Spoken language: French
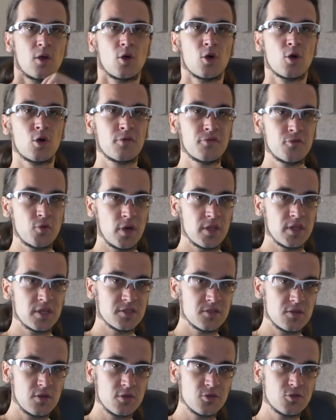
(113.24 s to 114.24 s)
Revenons un
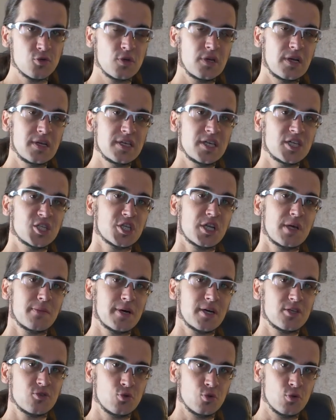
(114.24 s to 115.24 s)
instant sur l'alliage et la
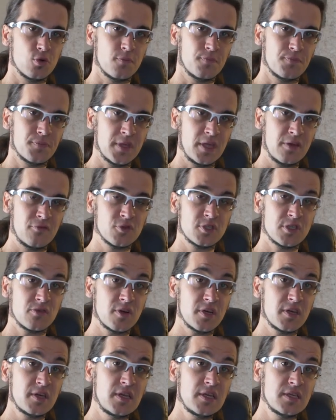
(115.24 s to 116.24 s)
brasure. Il faut
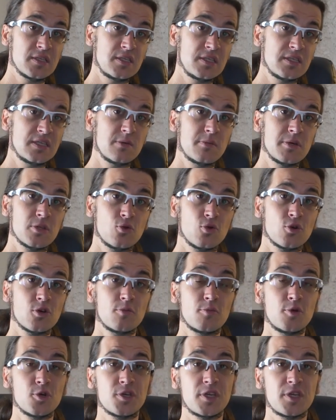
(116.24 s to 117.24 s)
savoir qu'il existe des métaux comme le